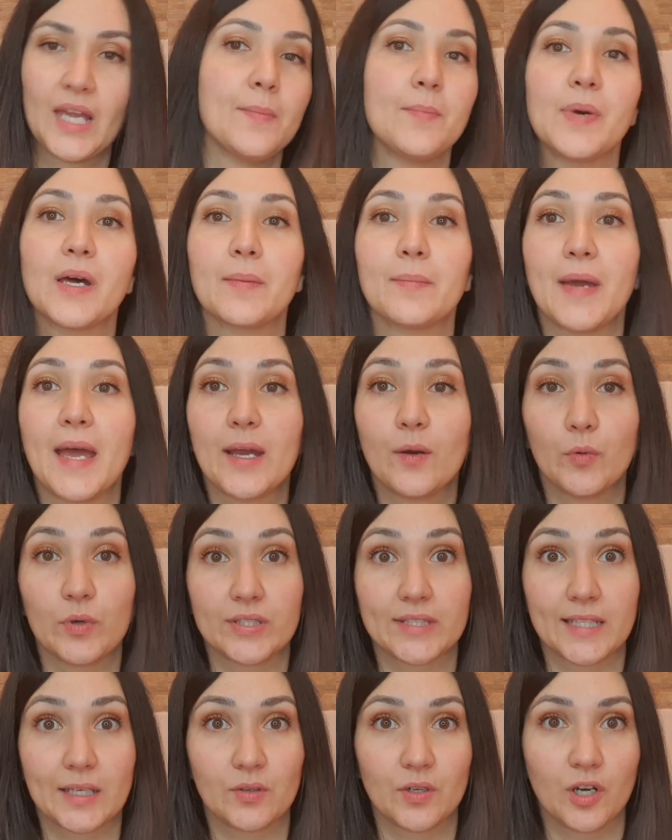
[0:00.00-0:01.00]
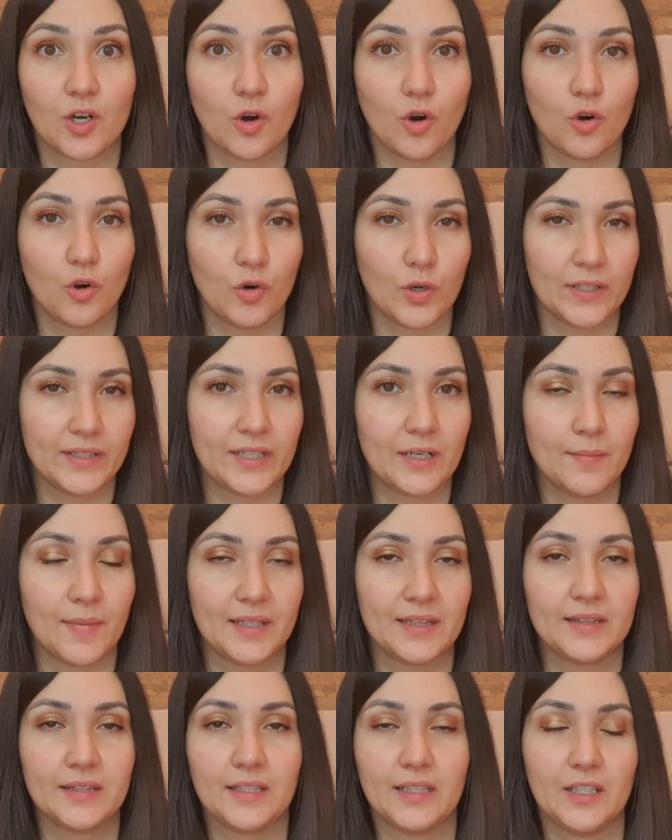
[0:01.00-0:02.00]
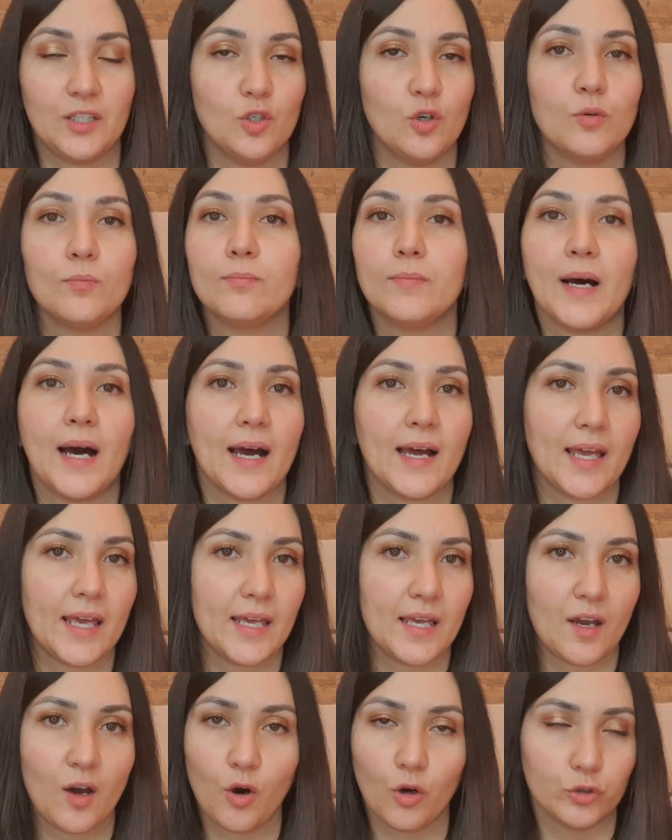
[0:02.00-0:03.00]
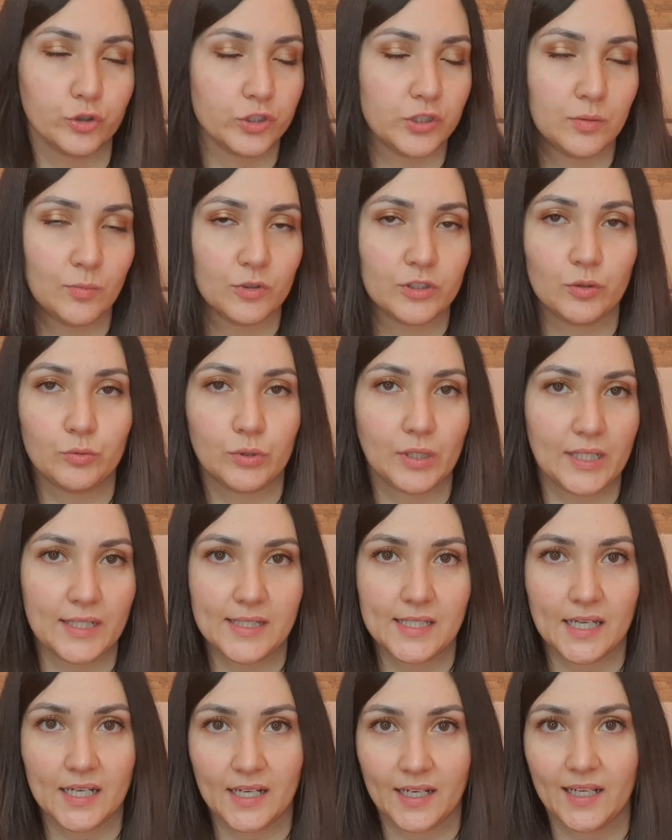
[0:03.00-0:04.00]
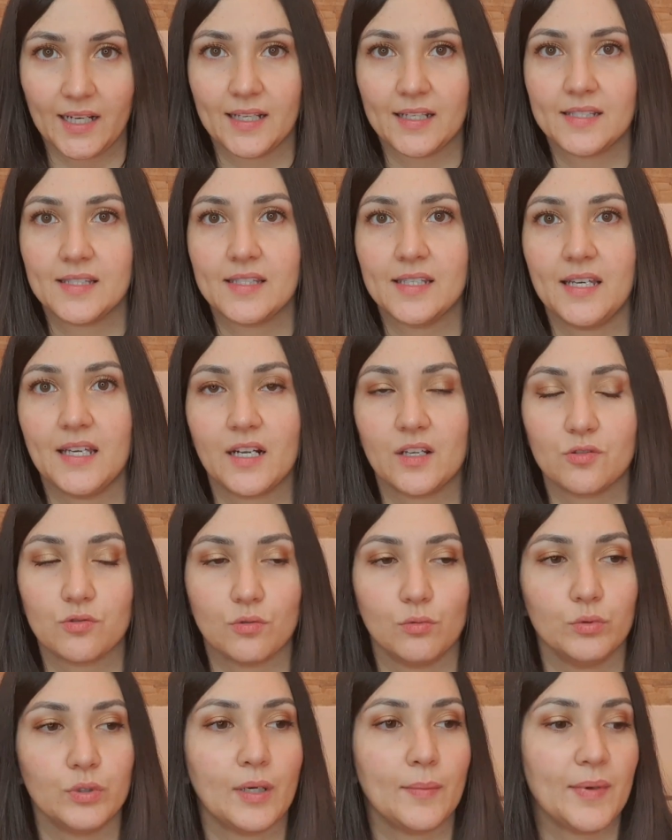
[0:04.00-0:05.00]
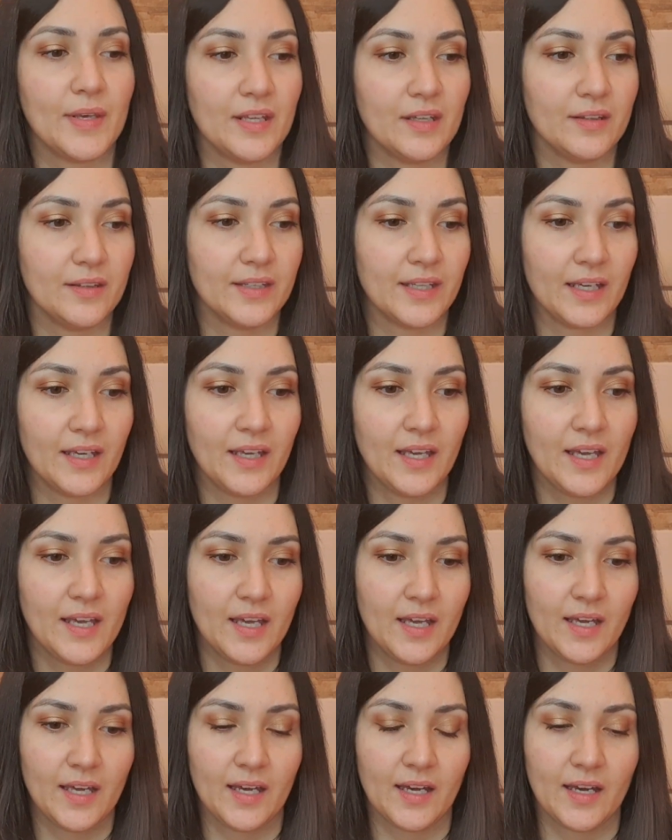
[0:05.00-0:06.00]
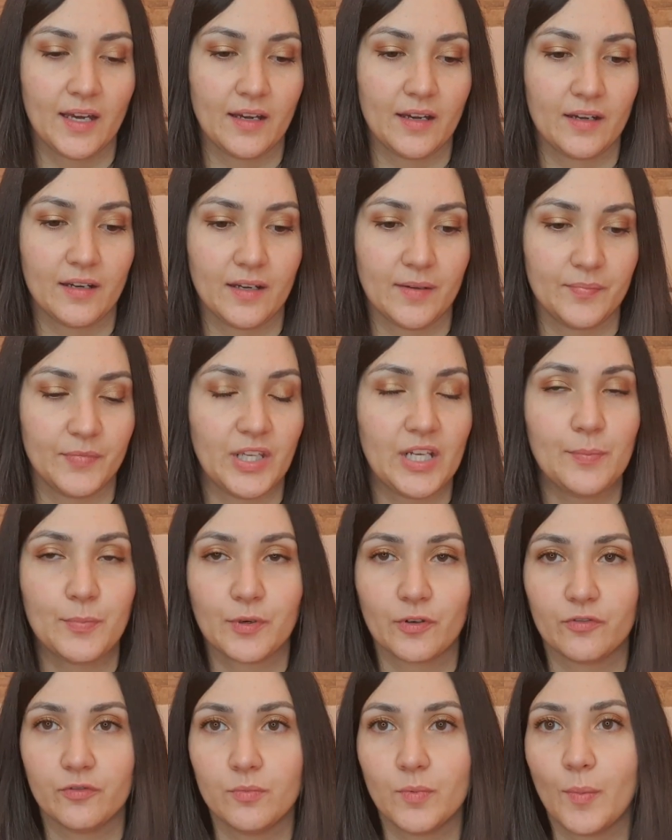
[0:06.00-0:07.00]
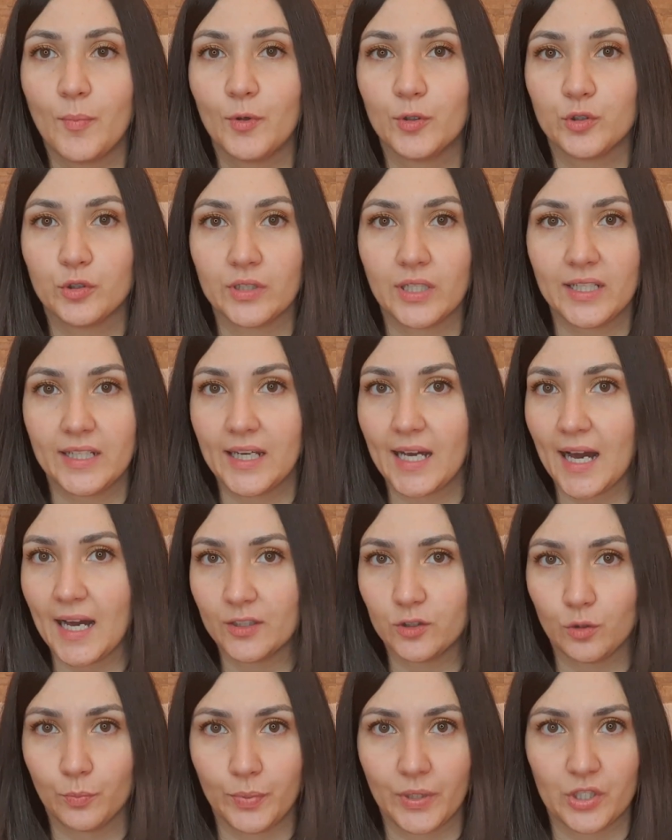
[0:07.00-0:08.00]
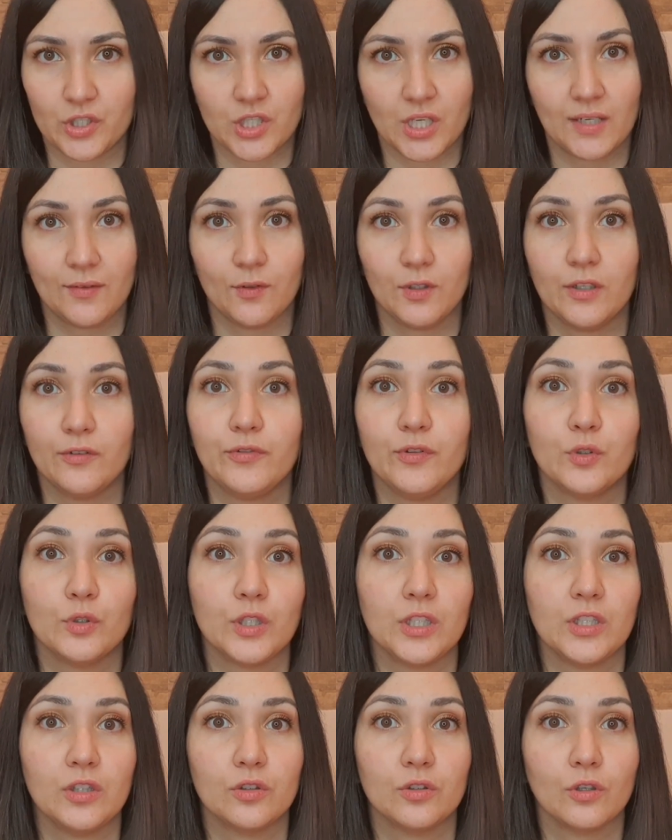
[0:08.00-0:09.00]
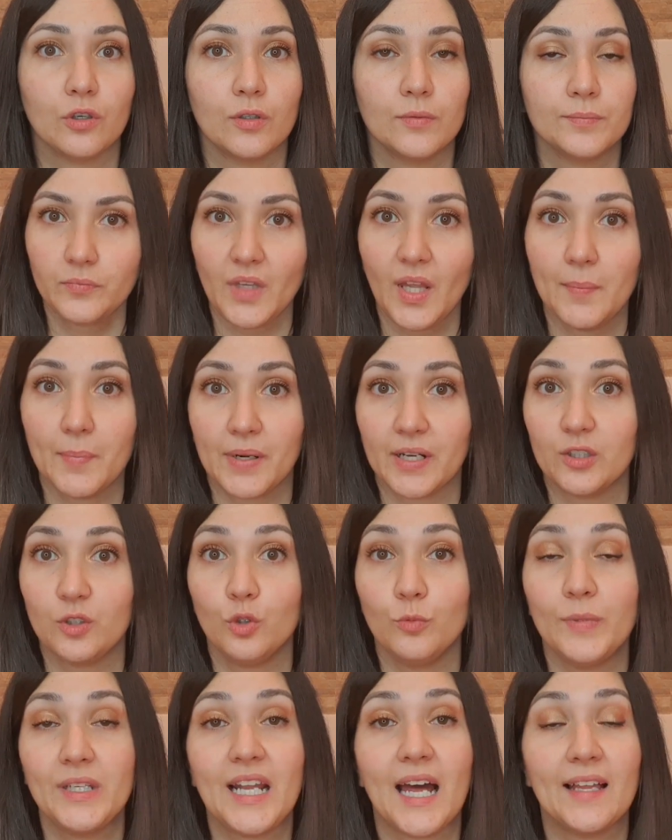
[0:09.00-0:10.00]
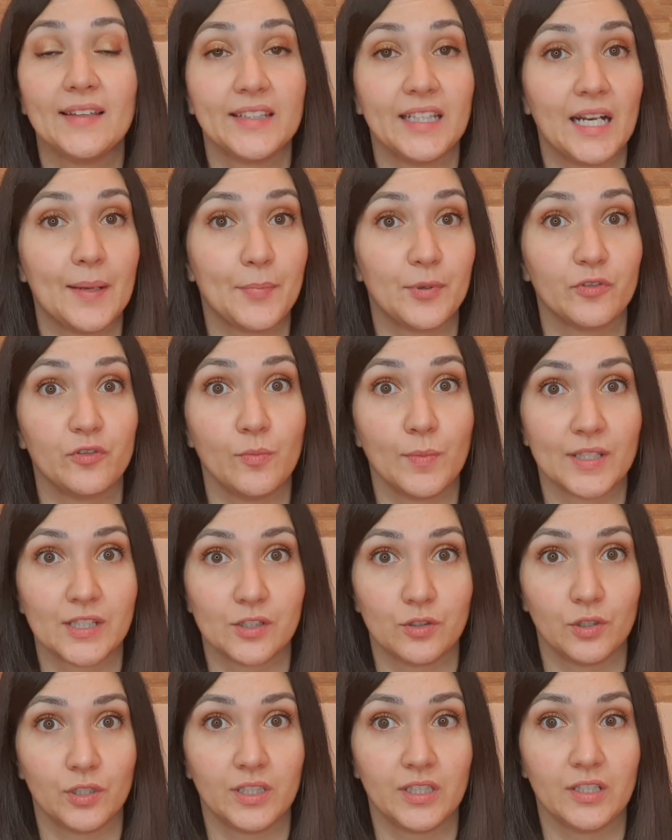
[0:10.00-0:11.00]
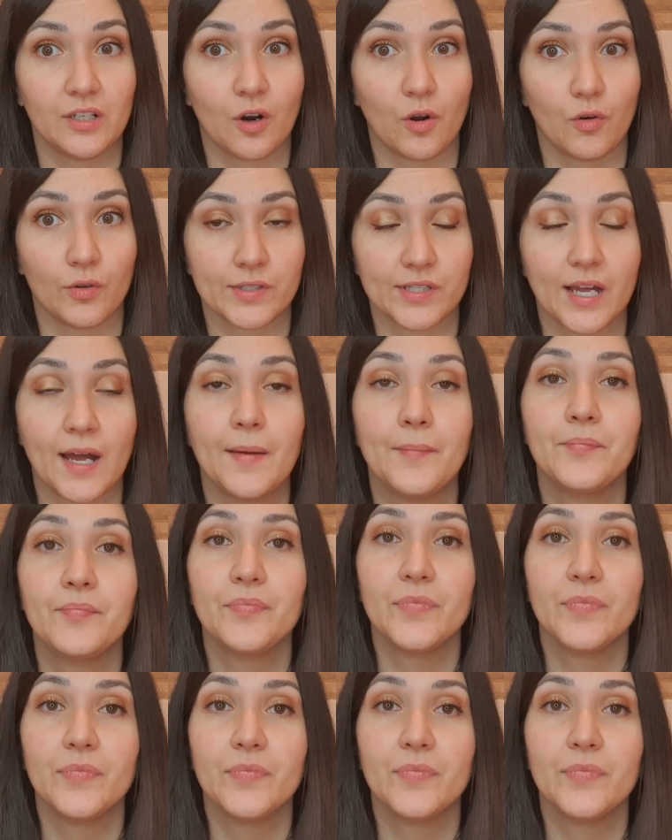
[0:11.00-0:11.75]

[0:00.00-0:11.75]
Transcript: Per me questa è una coccola del mattino, ma è ottimo da utilizzare anche la sera assolutamente eh, il profumo molto delicato, piacevole, fiorito, predominante la profumazione di rosa.